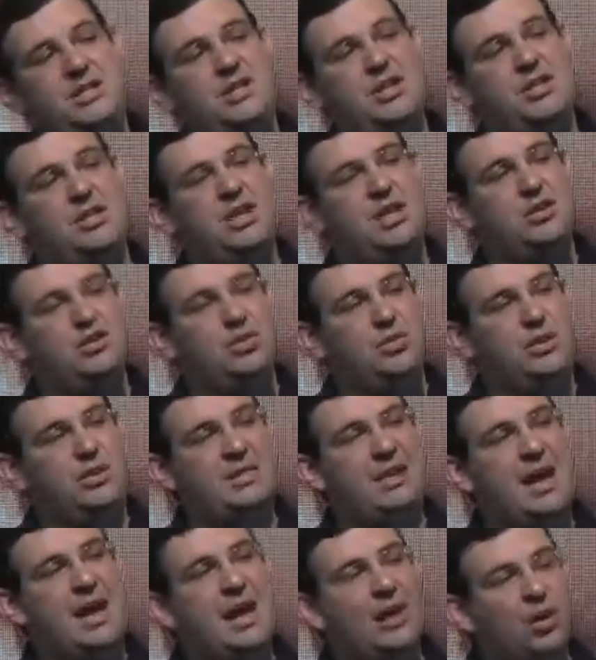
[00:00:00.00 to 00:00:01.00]
que Jesus
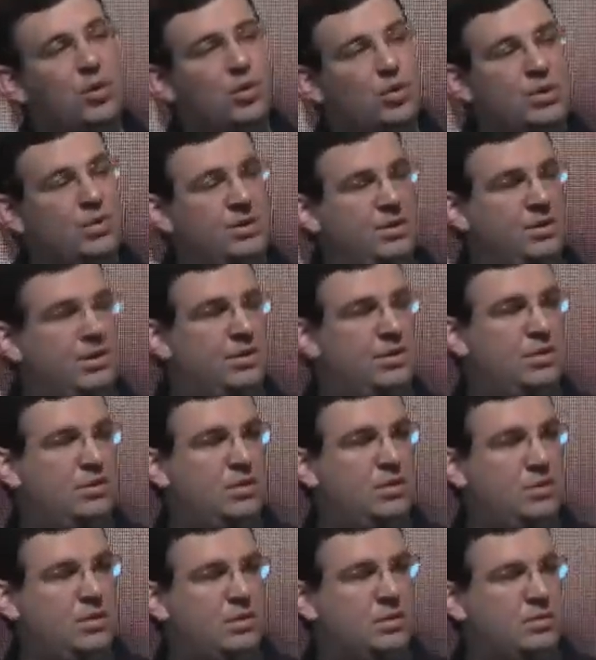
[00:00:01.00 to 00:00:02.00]
é a luz.